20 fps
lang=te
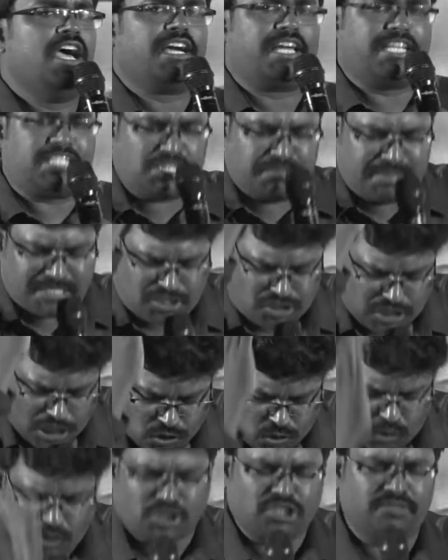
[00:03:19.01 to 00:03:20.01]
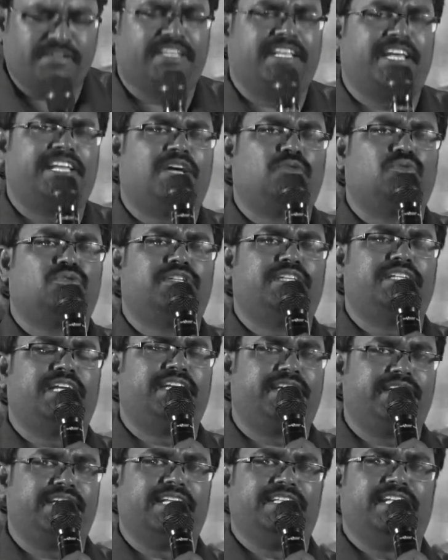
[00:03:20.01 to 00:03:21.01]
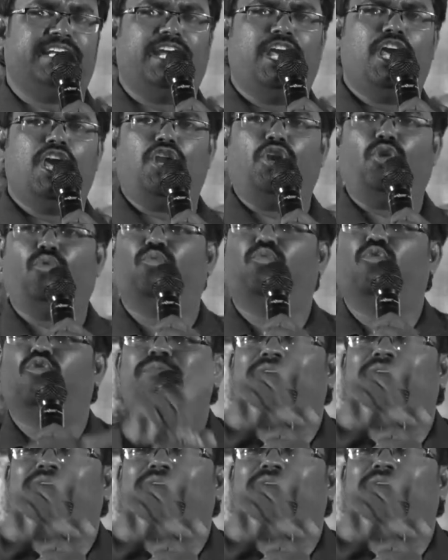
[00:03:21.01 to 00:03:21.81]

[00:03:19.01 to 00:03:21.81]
క్రిస్టమస్ సంతోషం ఏదైనా ఉంది ఏంటి అది నువ్వు